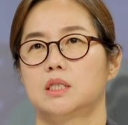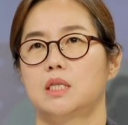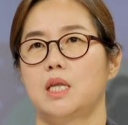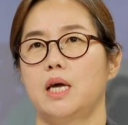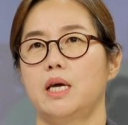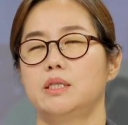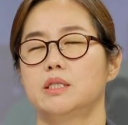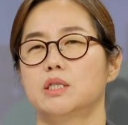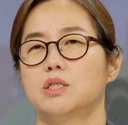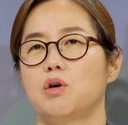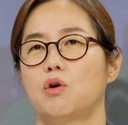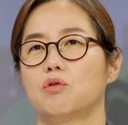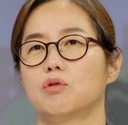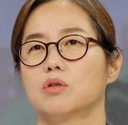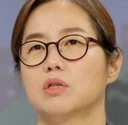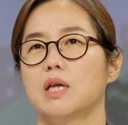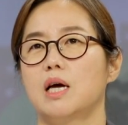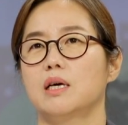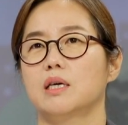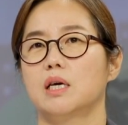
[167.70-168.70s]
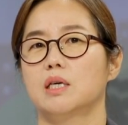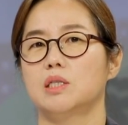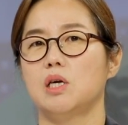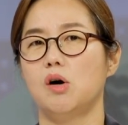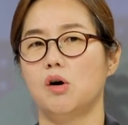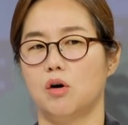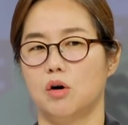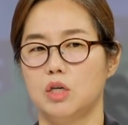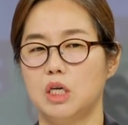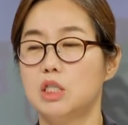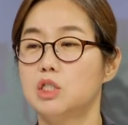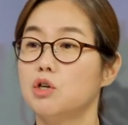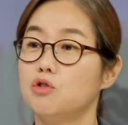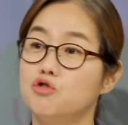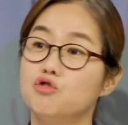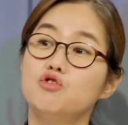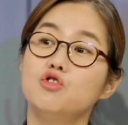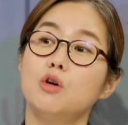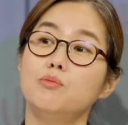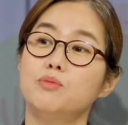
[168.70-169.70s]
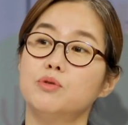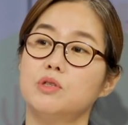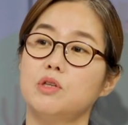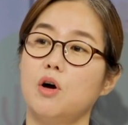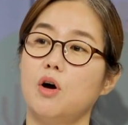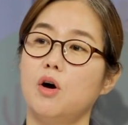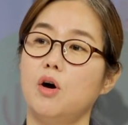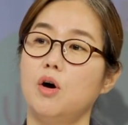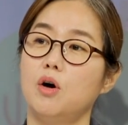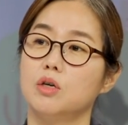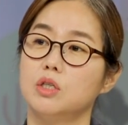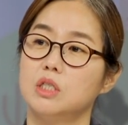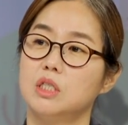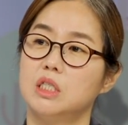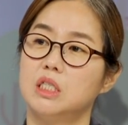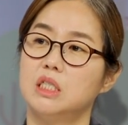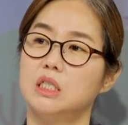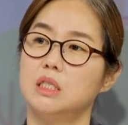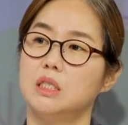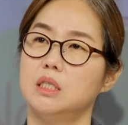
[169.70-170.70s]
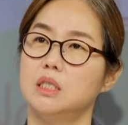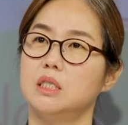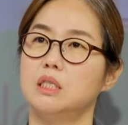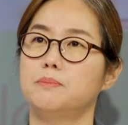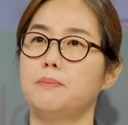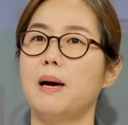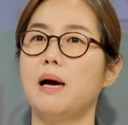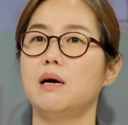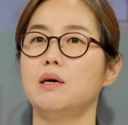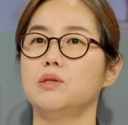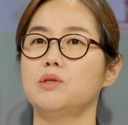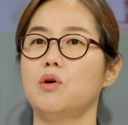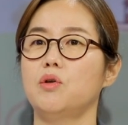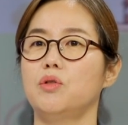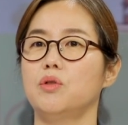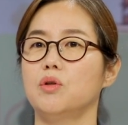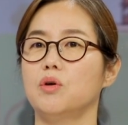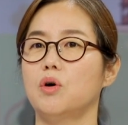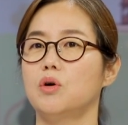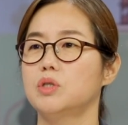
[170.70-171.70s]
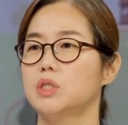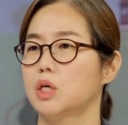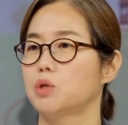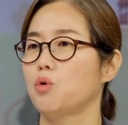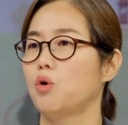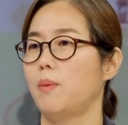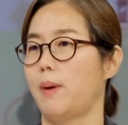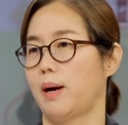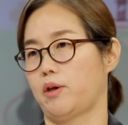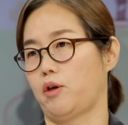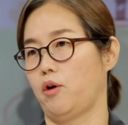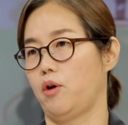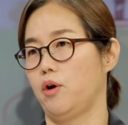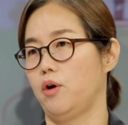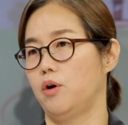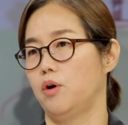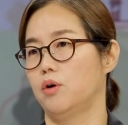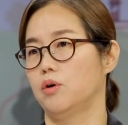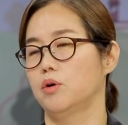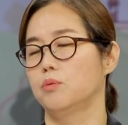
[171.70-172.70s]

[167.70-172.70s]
그때 이제 정당에서 2006년부터 지방선거 제도가 바뀌어요.